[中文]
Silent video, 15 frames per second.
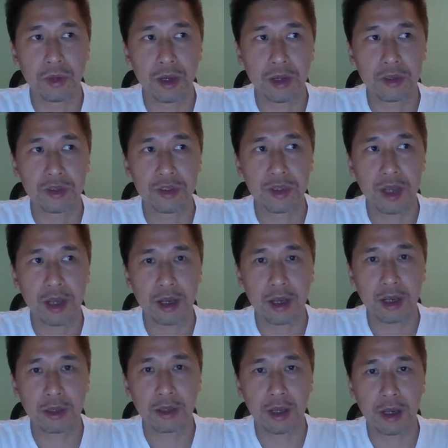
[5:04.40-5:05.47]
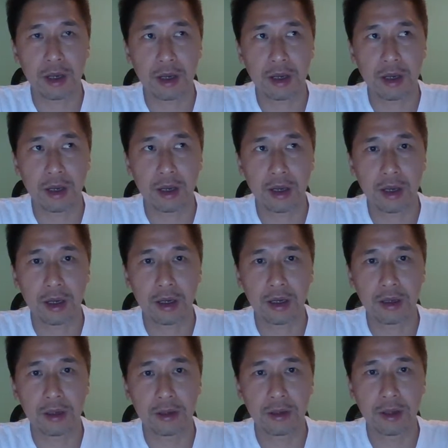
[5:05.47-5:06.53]
呃香港的呃
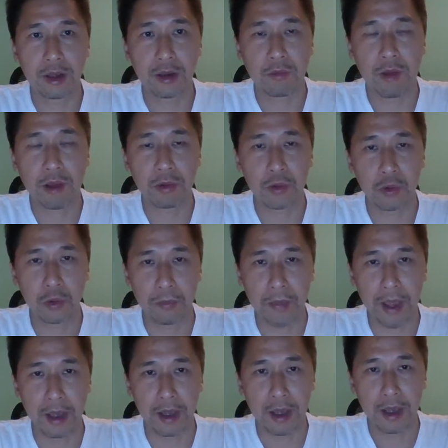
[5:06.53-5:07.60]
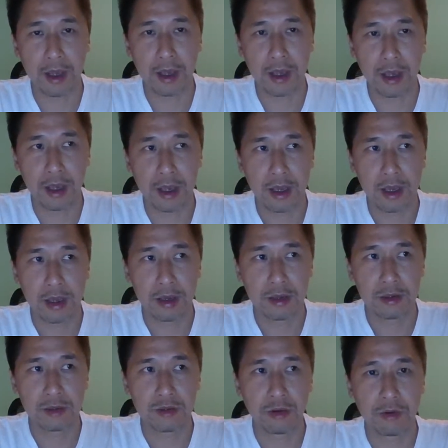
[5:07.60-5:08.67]
那个外汇储备
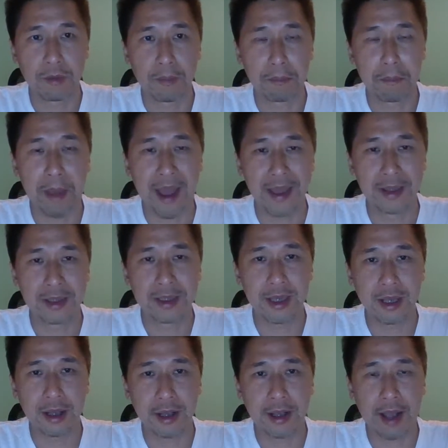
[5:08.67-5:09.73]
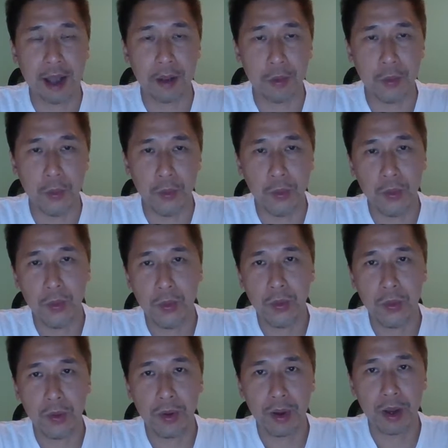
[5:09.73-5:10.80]
就买进港股
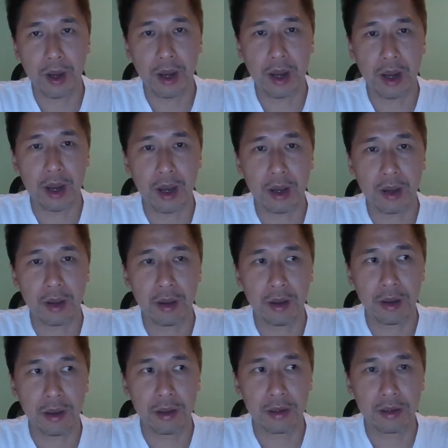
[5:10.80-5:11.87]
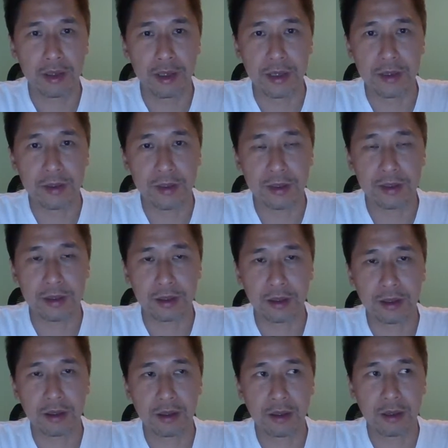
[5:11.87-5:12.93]
啊，以
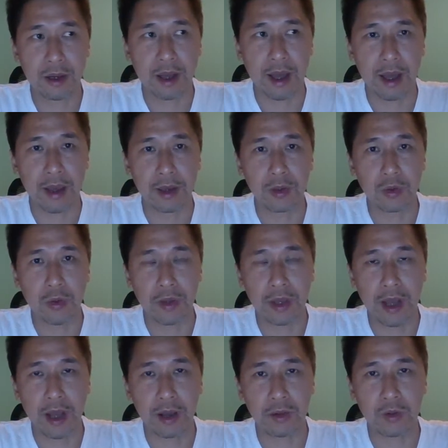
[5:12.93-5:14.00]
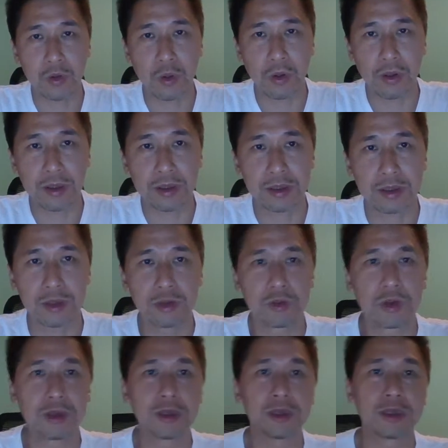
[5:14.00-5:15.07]
此来对抗索罗斯
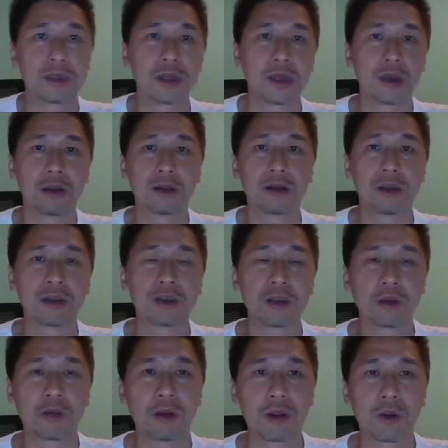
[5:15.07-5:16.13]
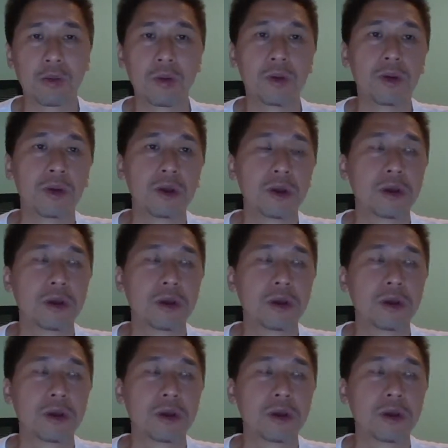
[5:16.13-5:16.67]
聚集联系汇率。